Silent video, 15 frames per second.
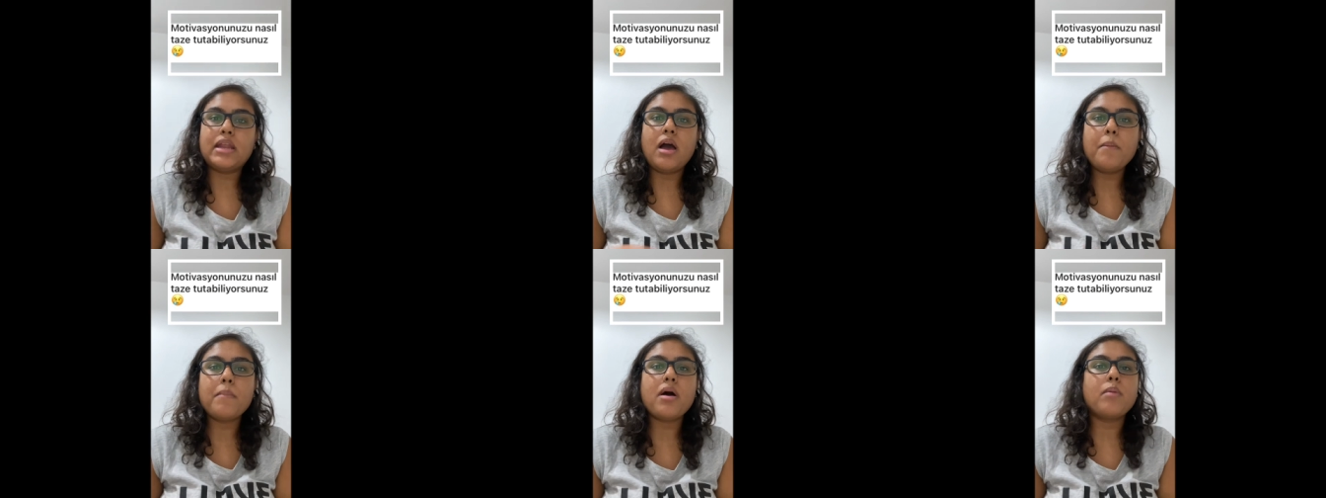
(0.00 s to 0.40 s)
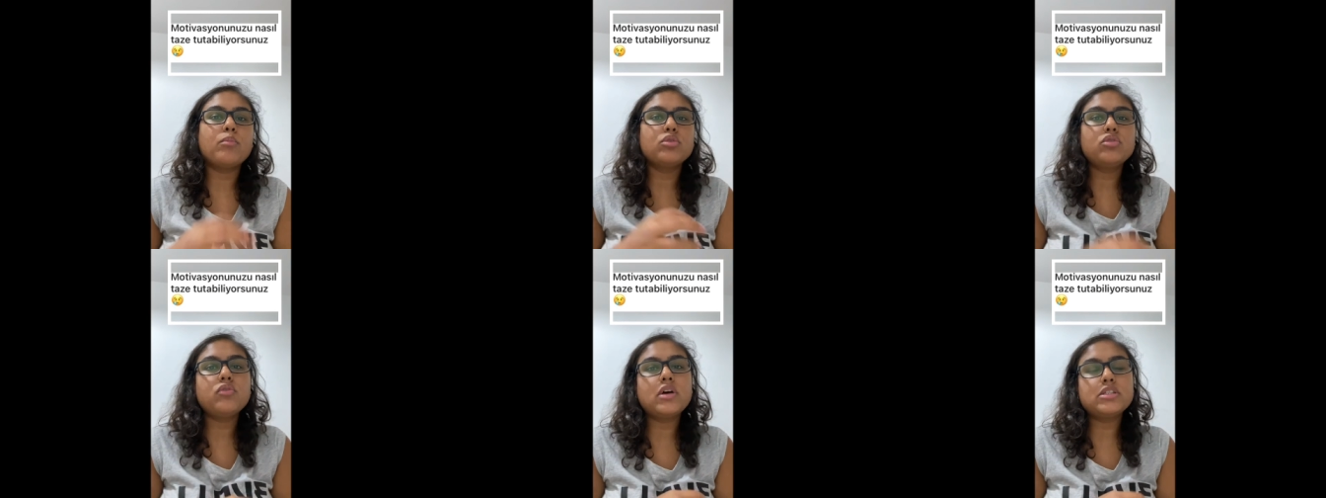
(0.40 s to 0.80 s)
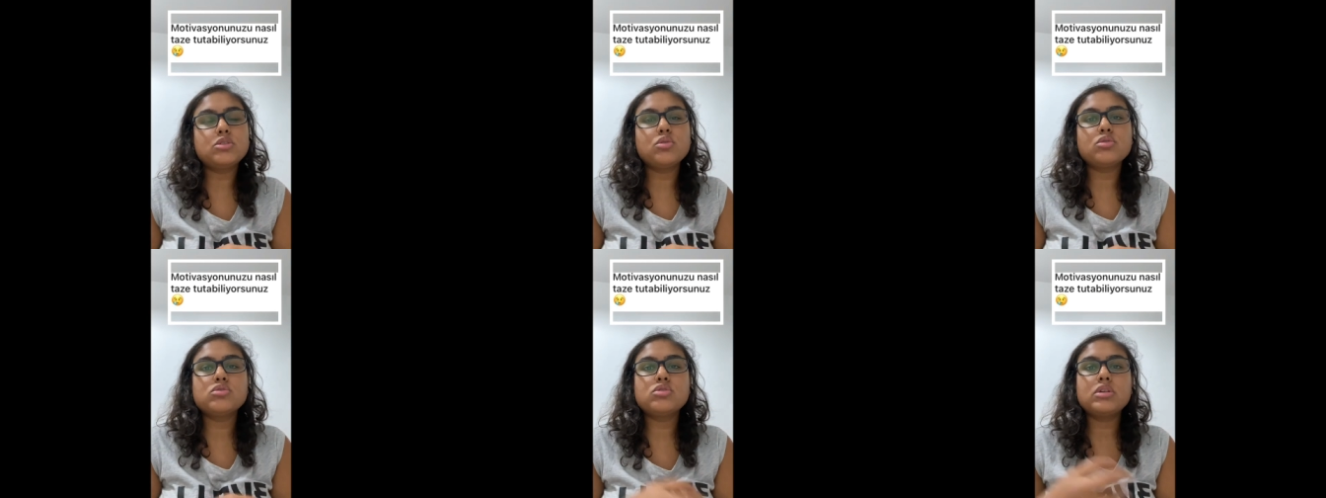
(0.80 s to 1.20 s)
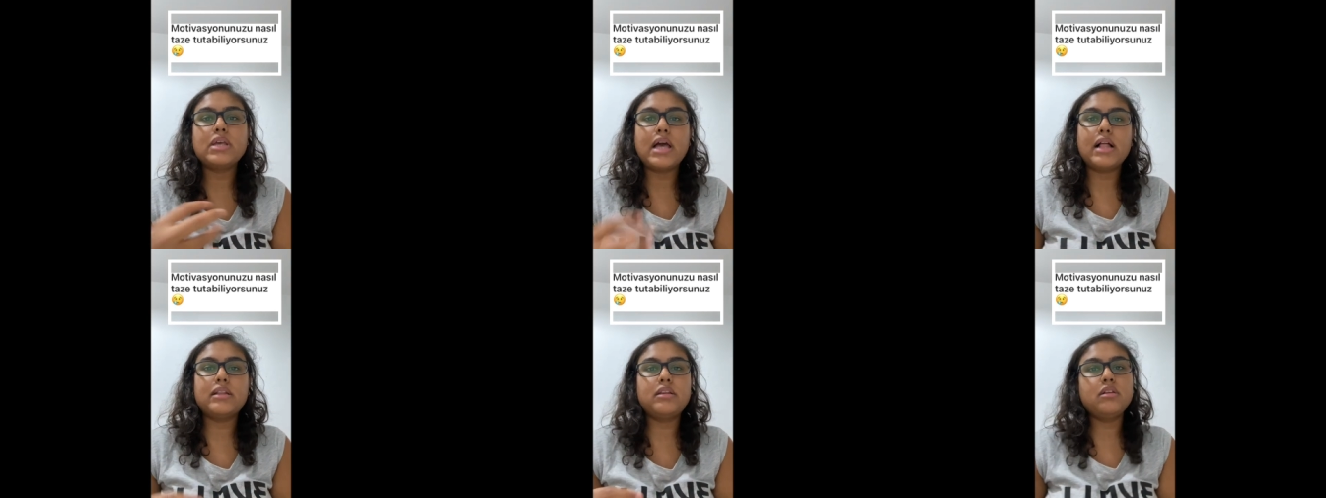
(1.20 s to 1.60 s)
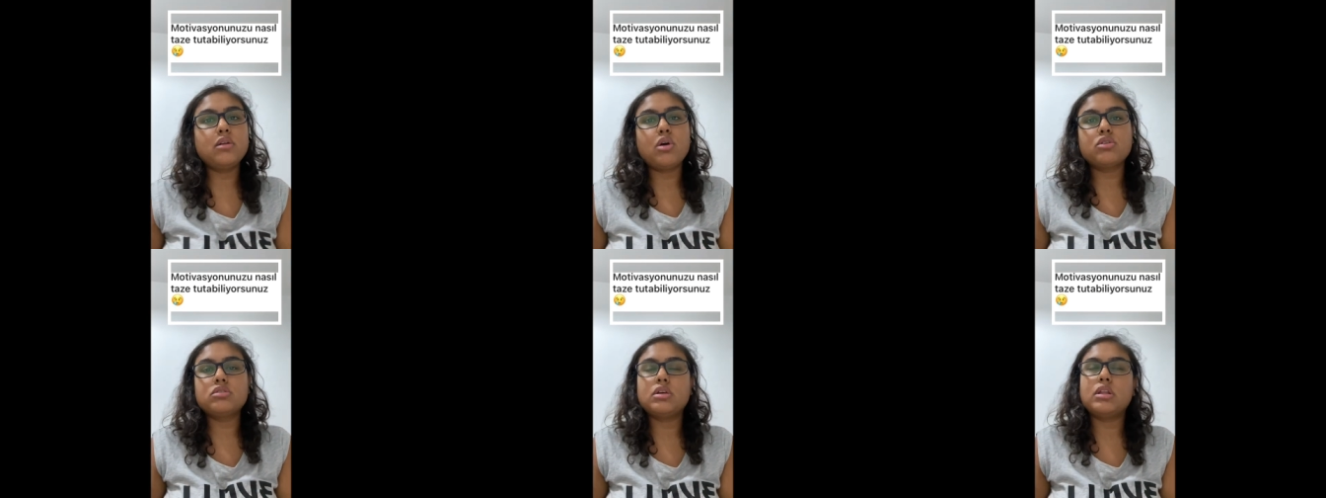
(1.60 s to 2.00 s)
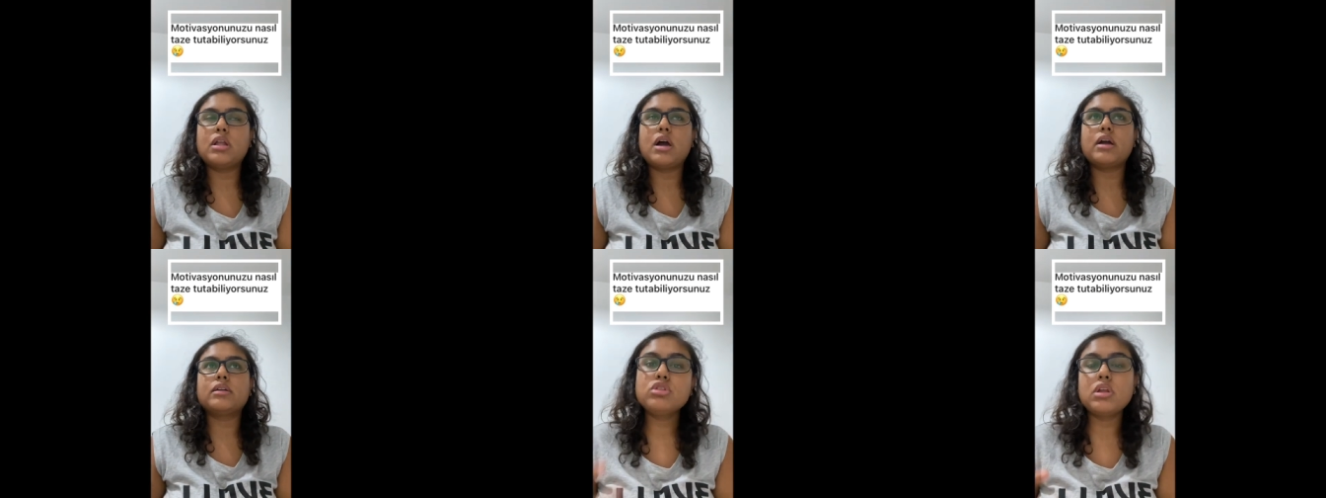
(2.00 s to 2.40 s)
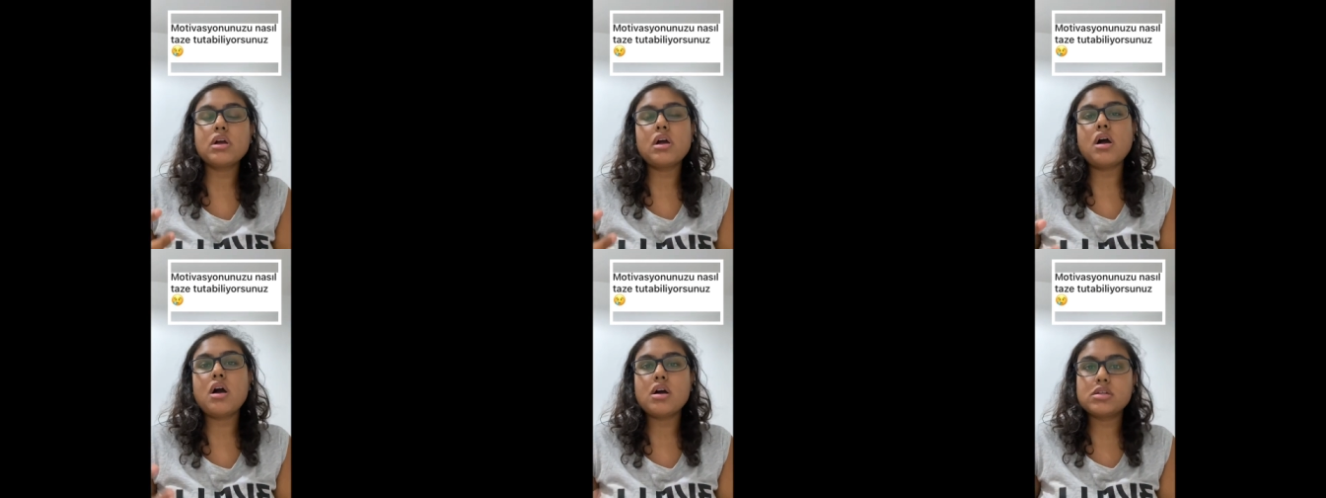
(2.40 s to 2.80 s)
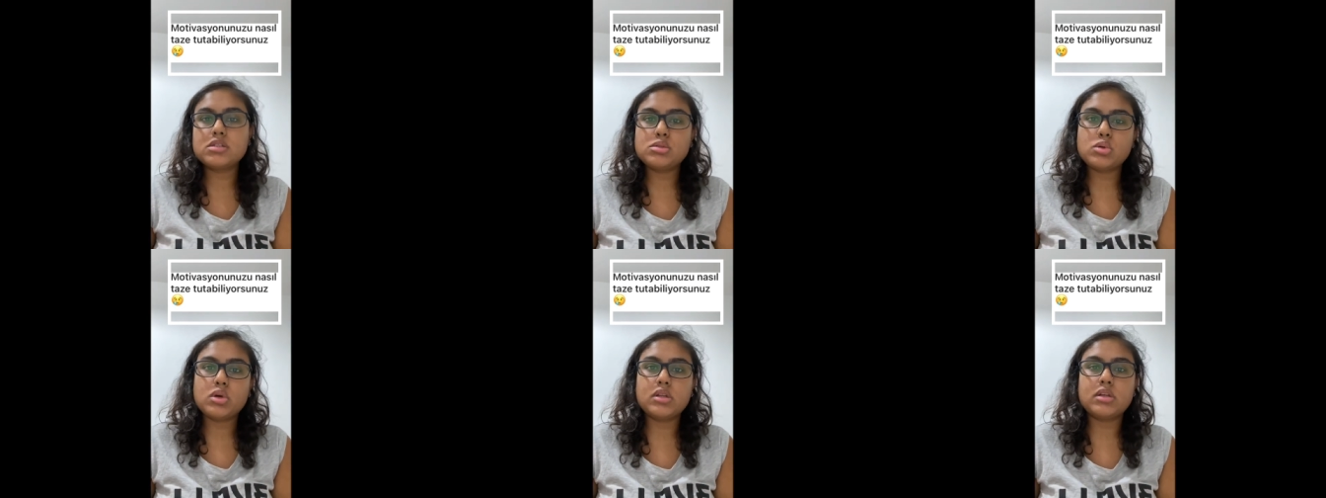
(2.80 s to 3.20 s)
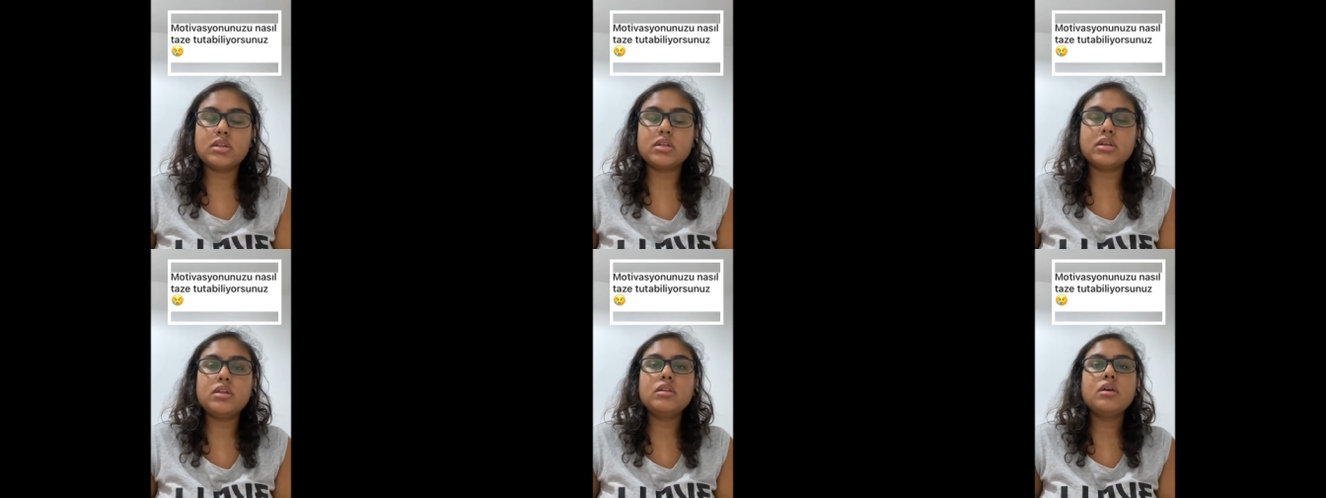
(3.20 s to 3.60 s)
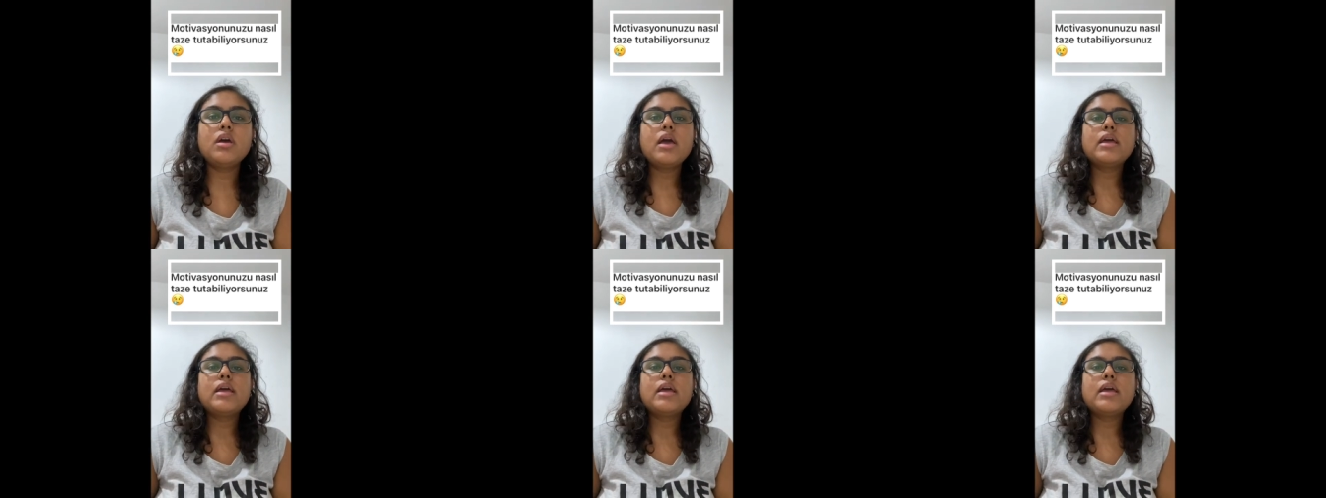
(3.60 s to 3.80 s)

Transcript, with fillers: ama motivasyonunuzun geldiği noktalarda mutlaka aksiyon alın.